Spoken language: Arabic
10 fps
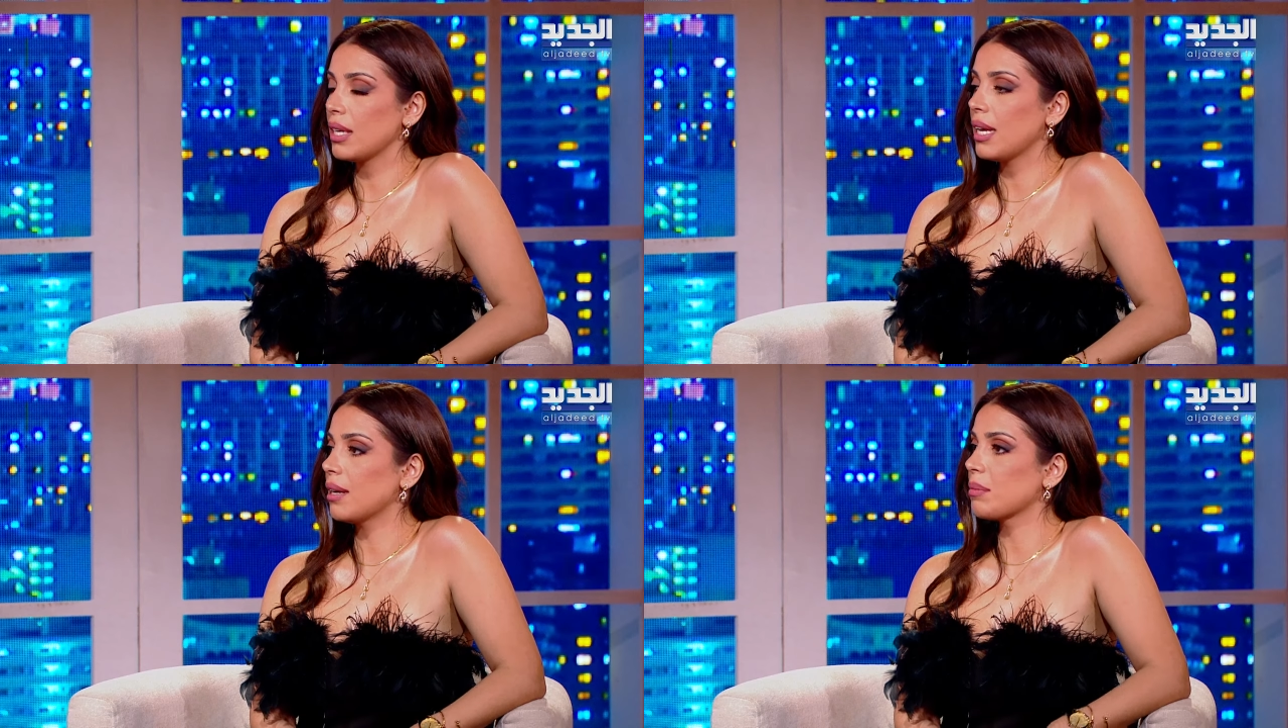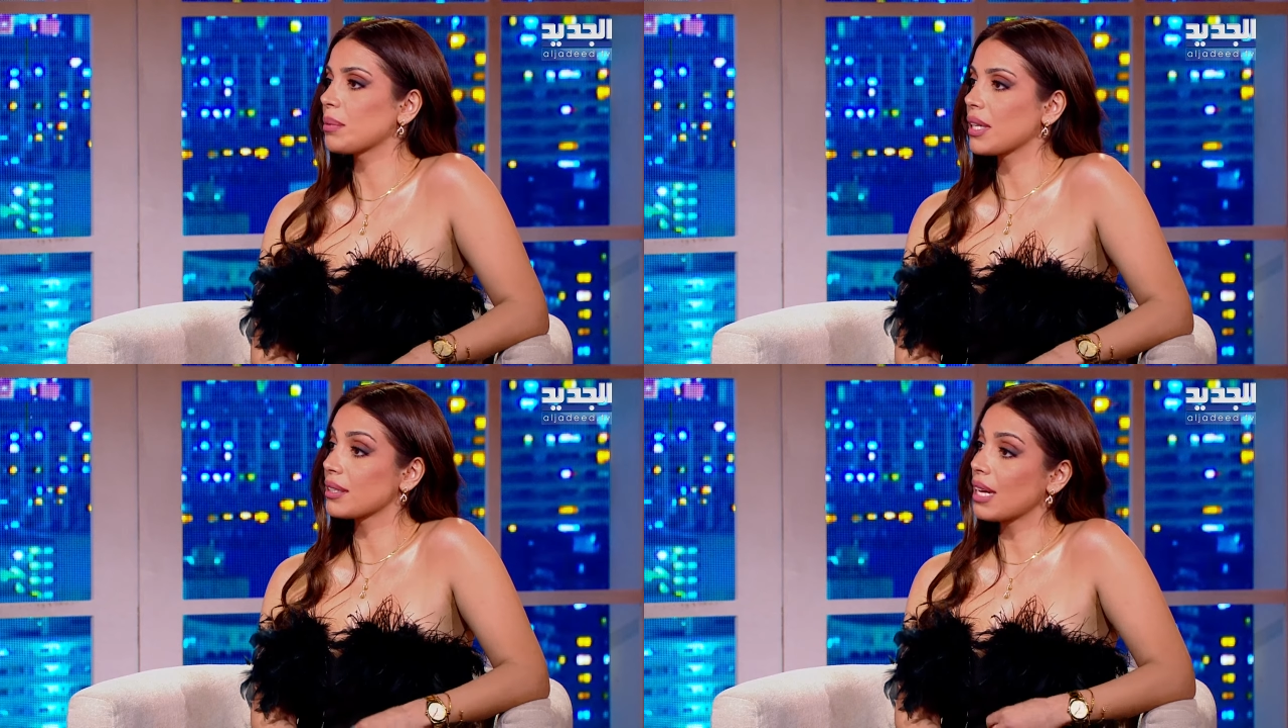هي لما
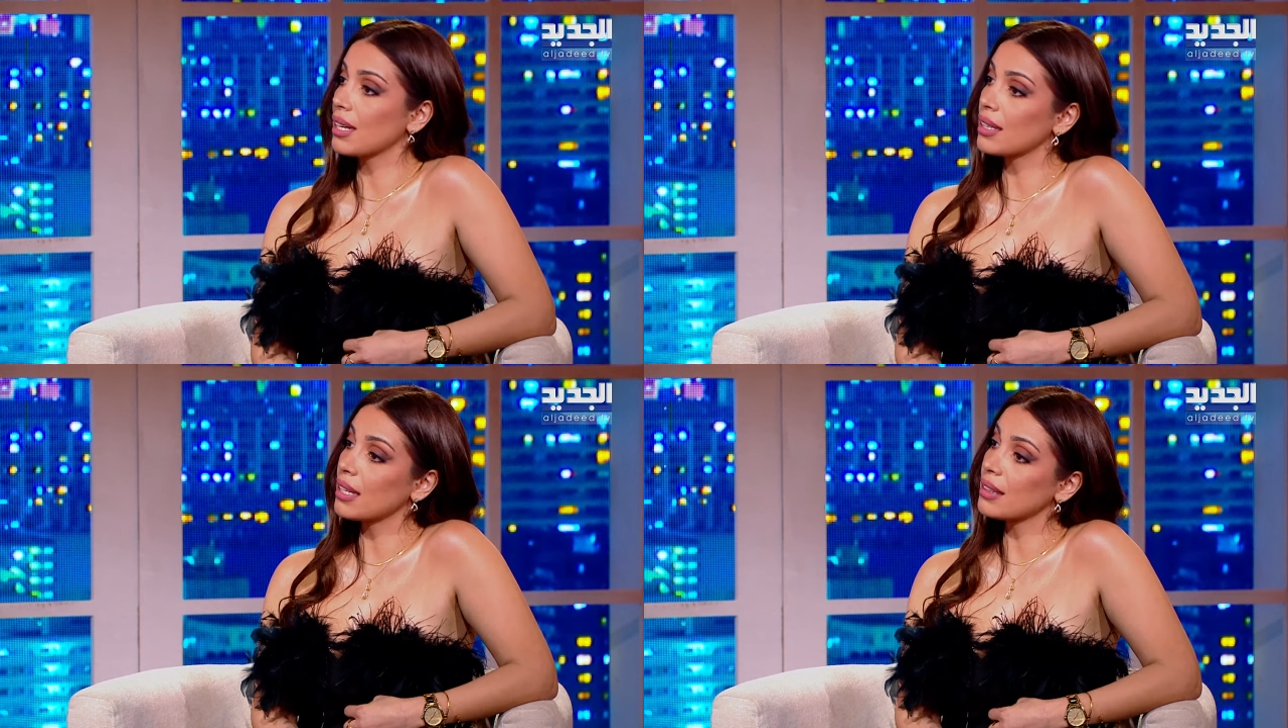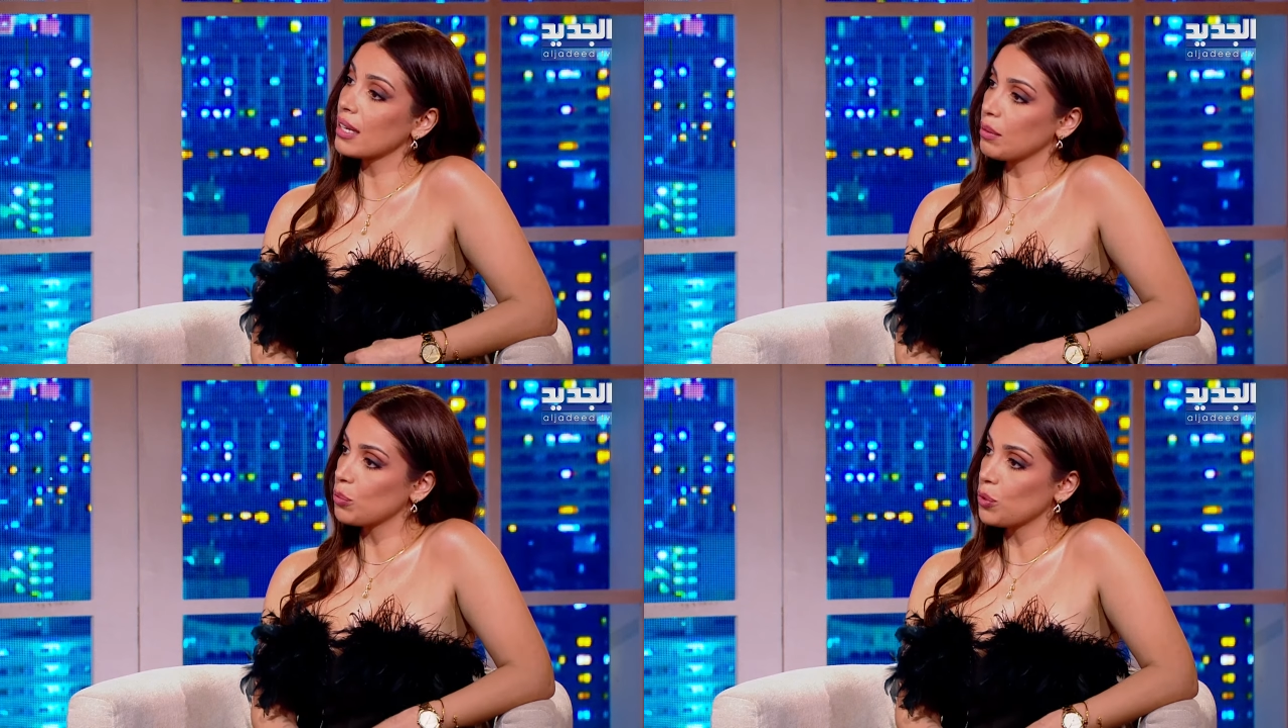بدها تتعرض
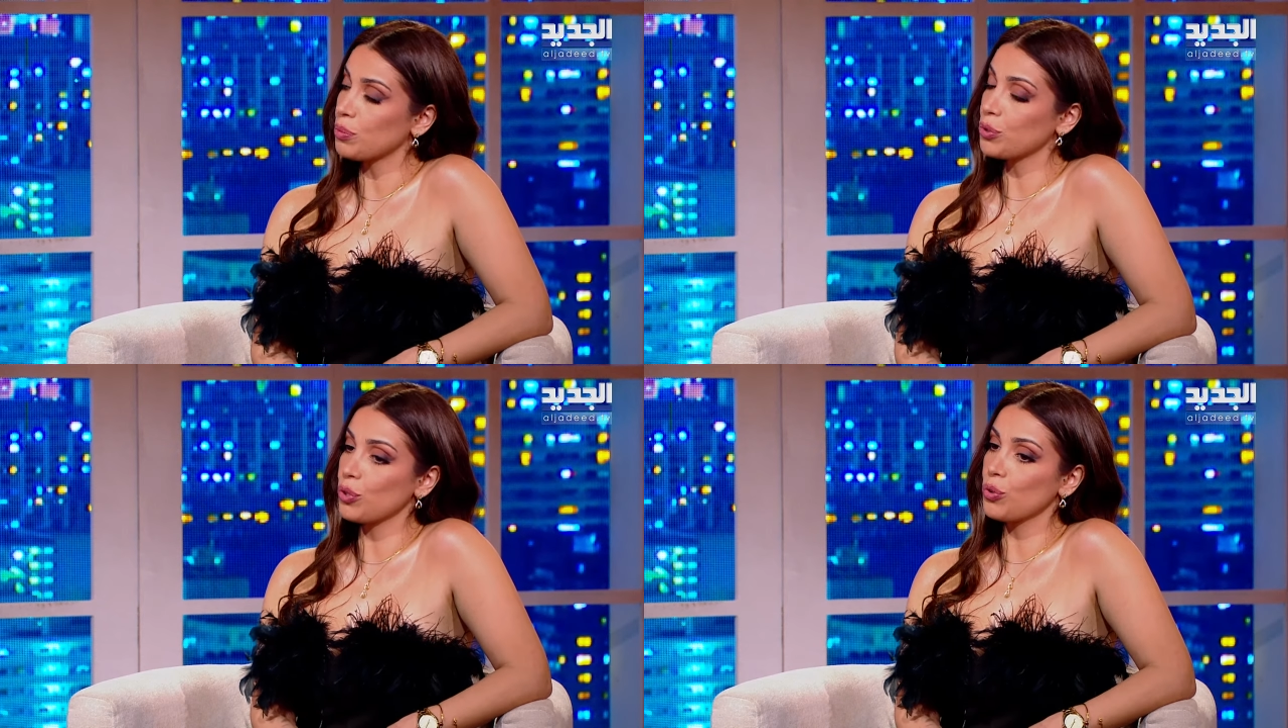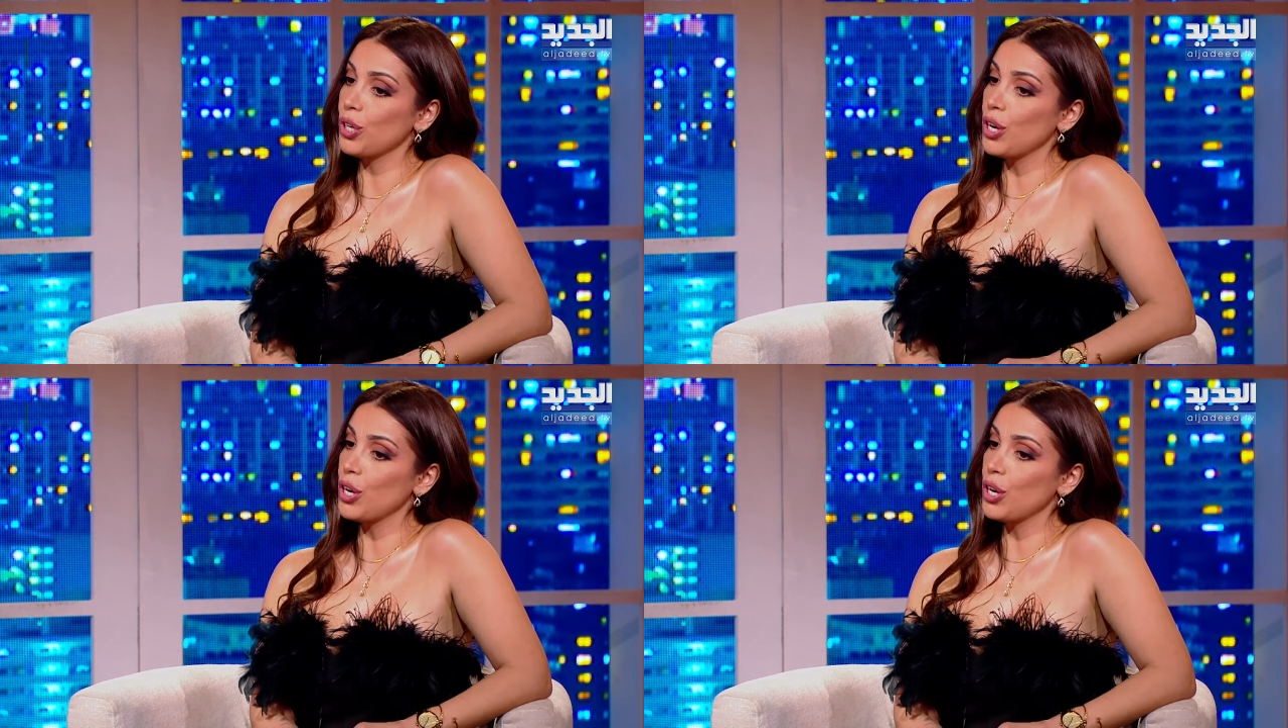للتنمر بده يكون